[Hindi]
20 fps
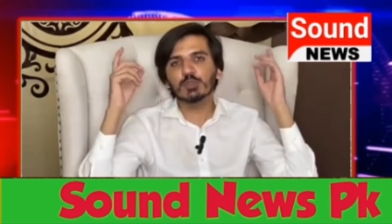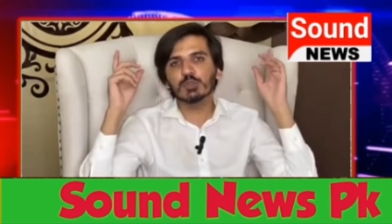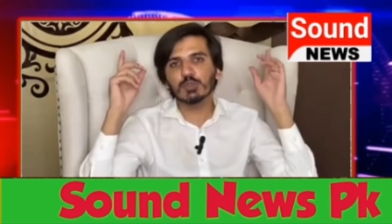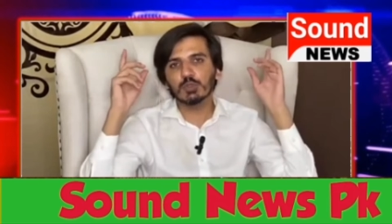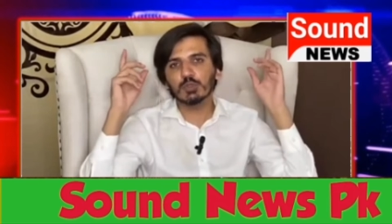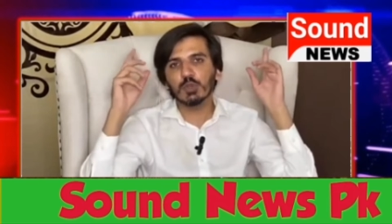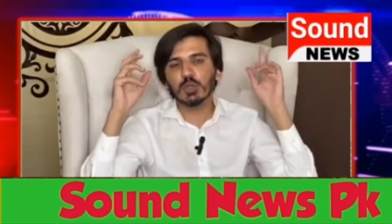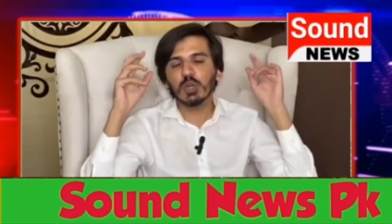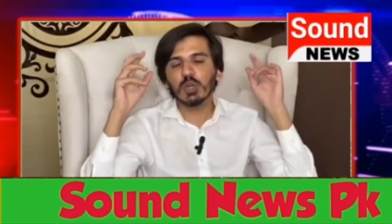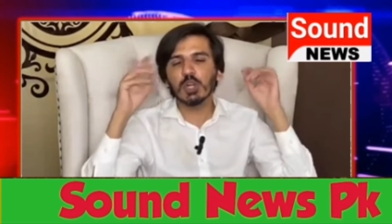
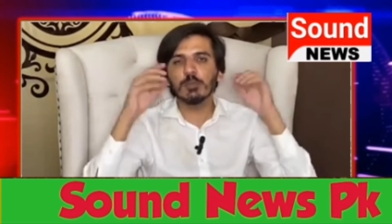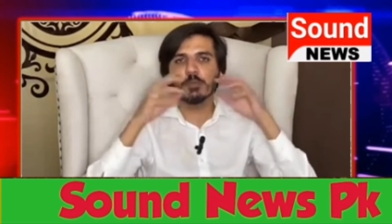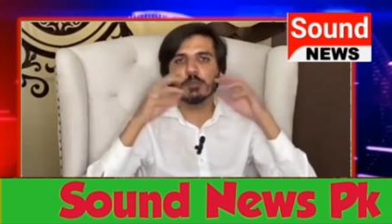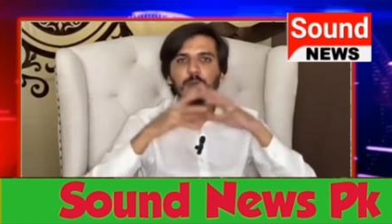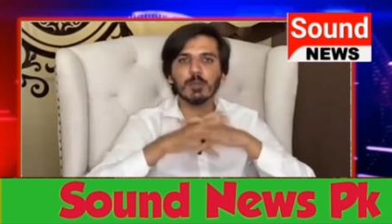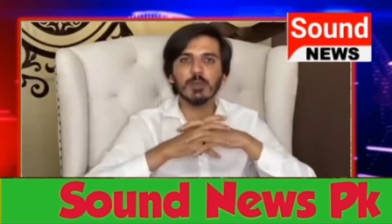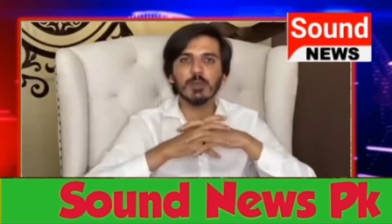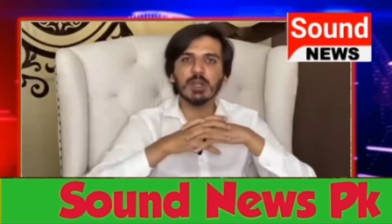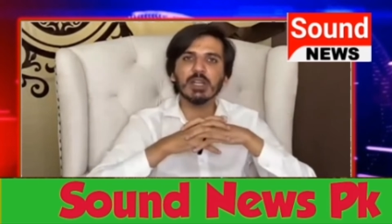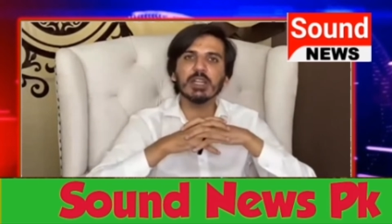सो कॉल्ड
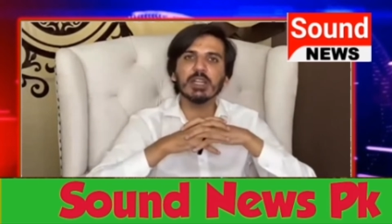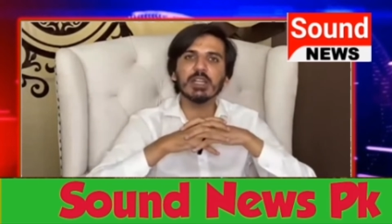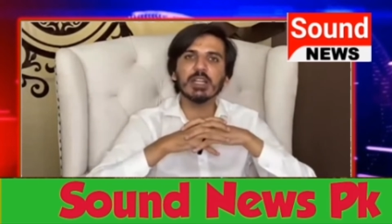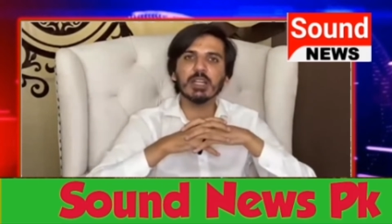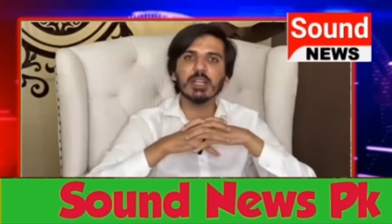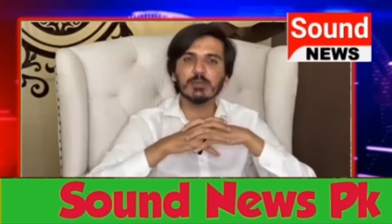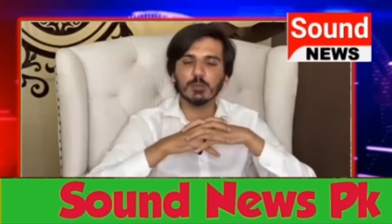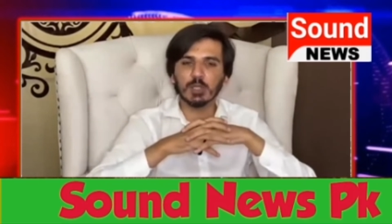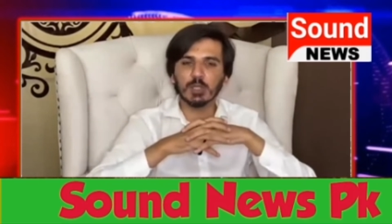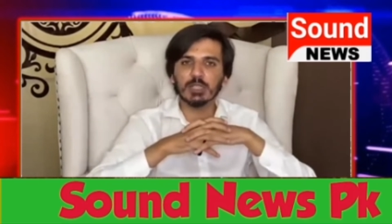प्रोपोगंडे का
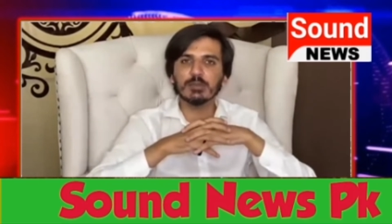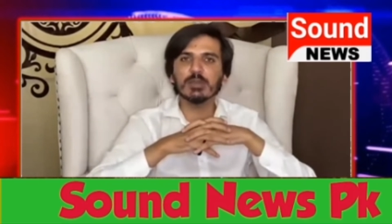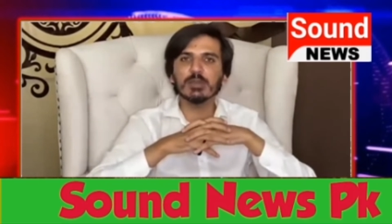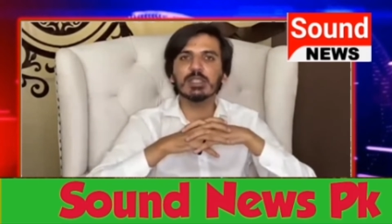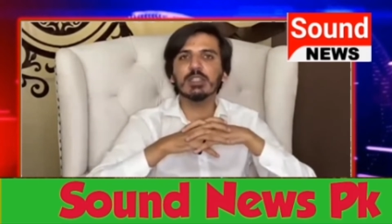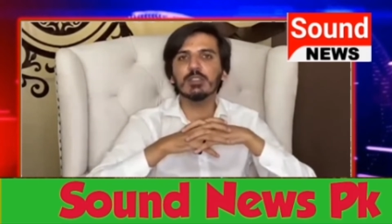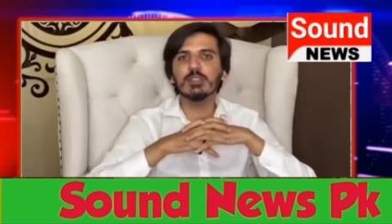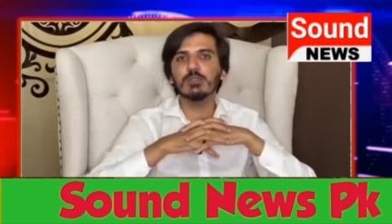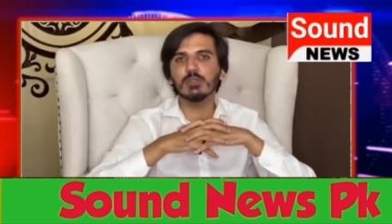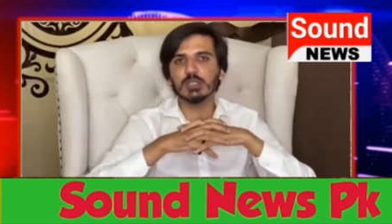एक मुकदमा
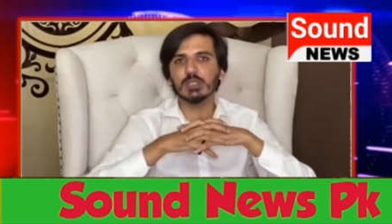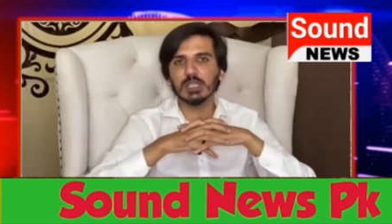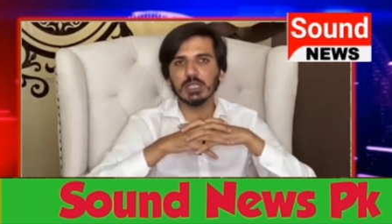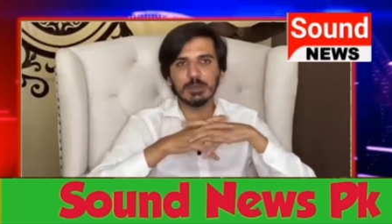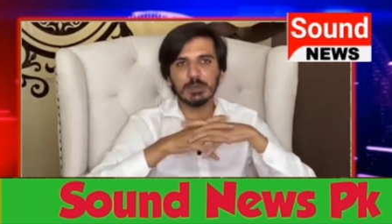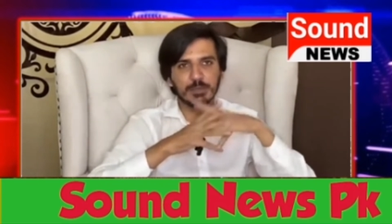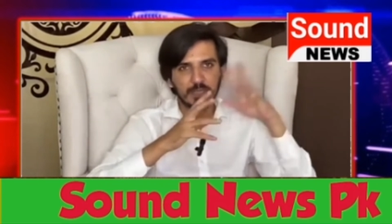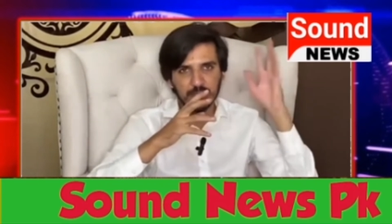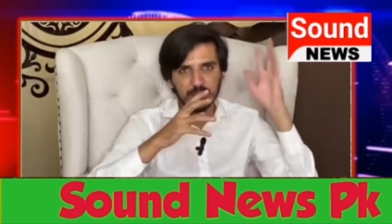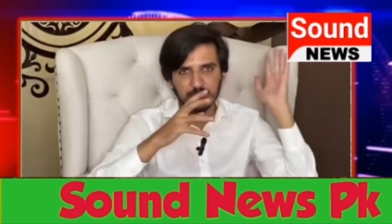दर्ज हो गया
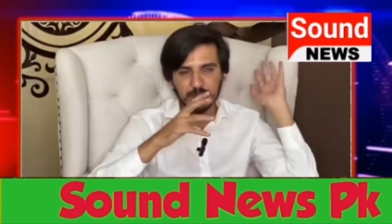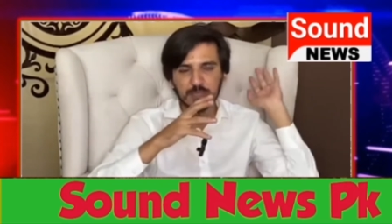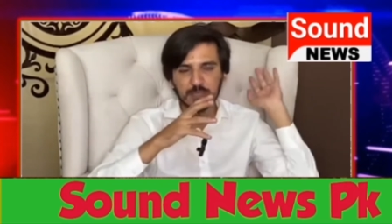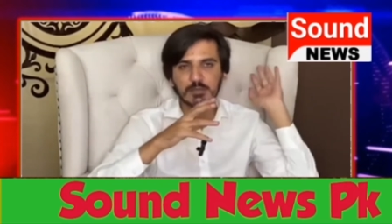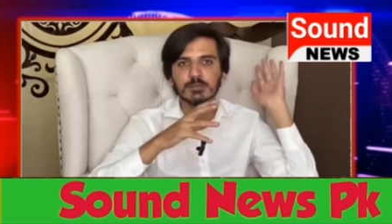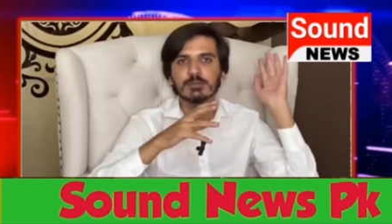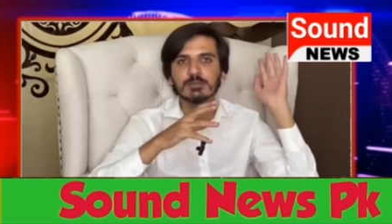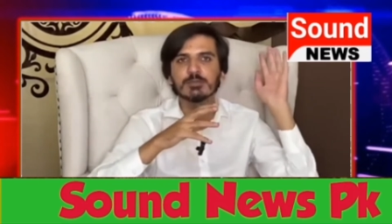ये पिंडी में